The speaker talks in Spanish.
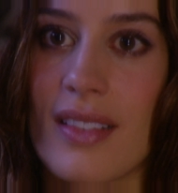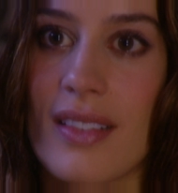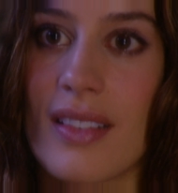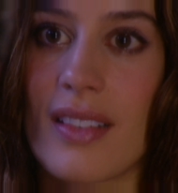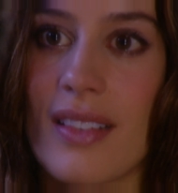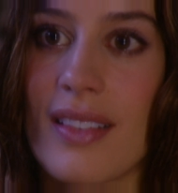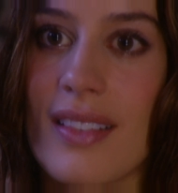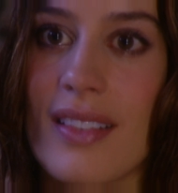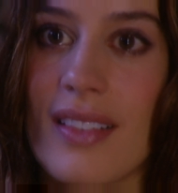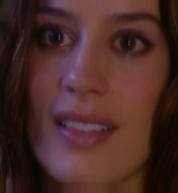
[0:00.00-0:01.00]
Un matrimonio
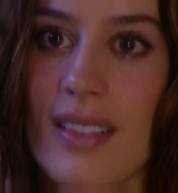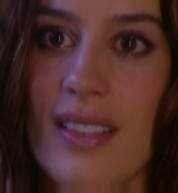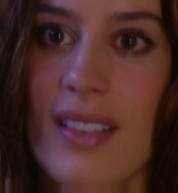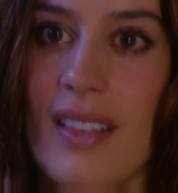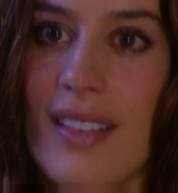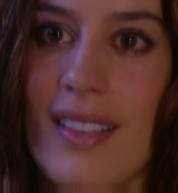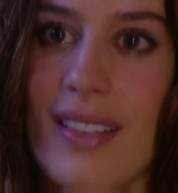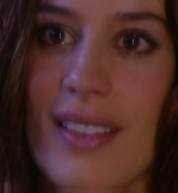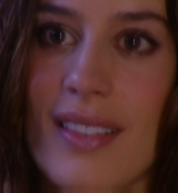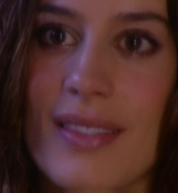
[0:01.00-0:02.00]
sin amor, ¿usted se
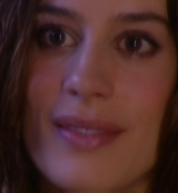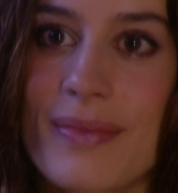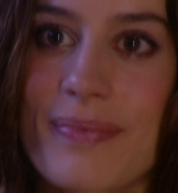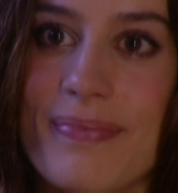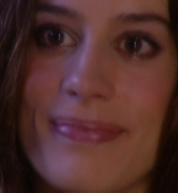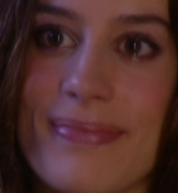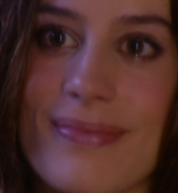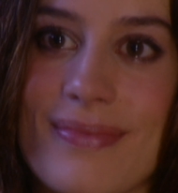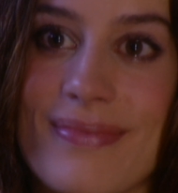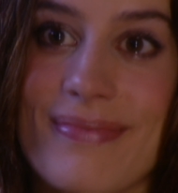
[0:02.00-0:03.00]
imagina eso?
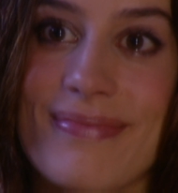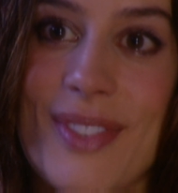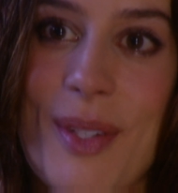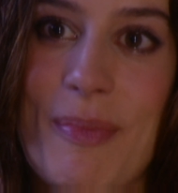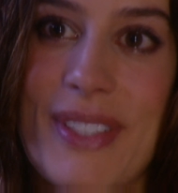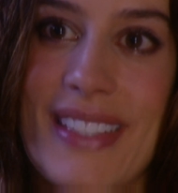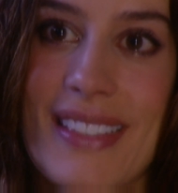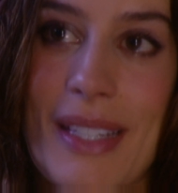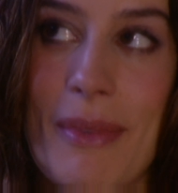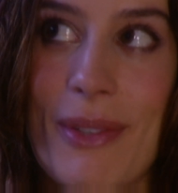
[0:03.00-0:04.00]
No, pues ya
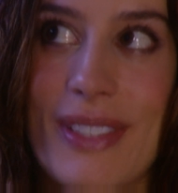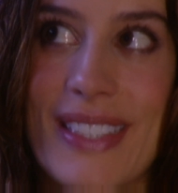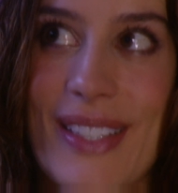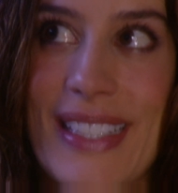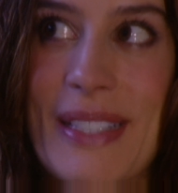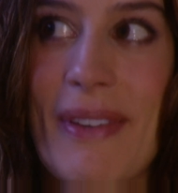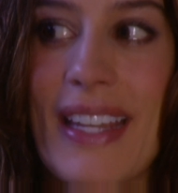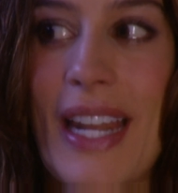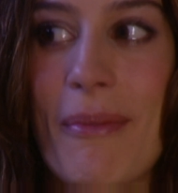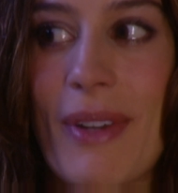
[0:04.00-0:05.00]
hasta me cuesta lo
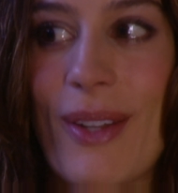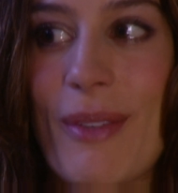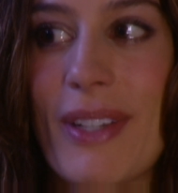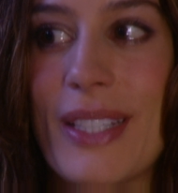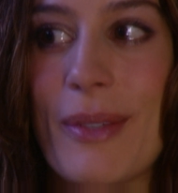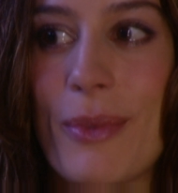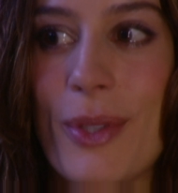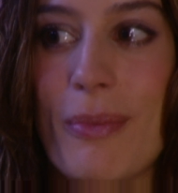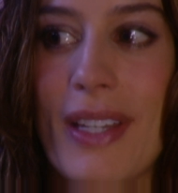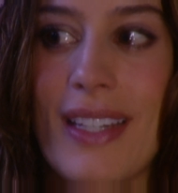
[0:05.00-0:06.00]
del
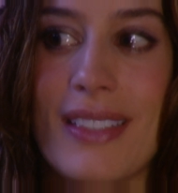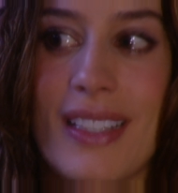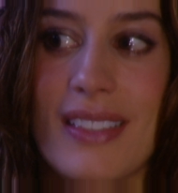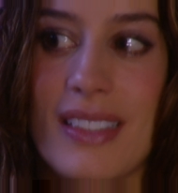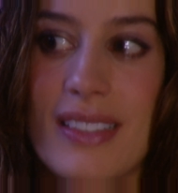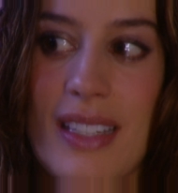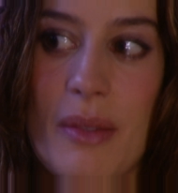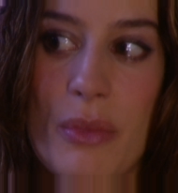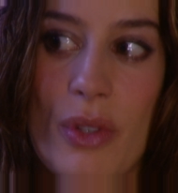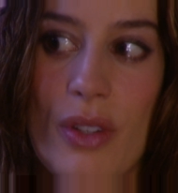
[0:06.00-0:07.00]
matrimonio. Imagínese así sin
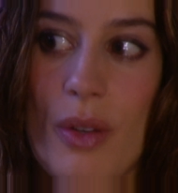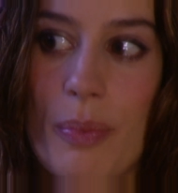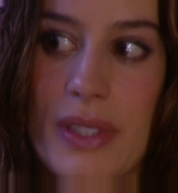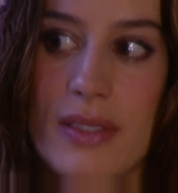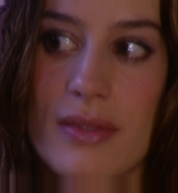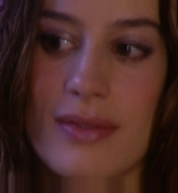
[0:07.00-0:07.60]
amor, no, pues